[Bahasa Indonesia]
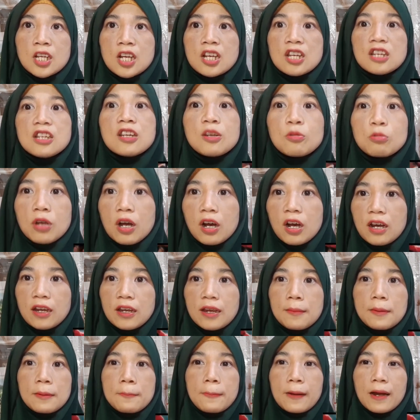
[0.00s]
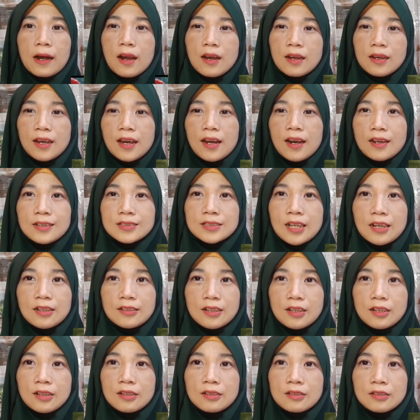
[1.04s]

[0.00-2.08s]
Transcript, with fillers: Ini udah kayak berperang ya rasanya.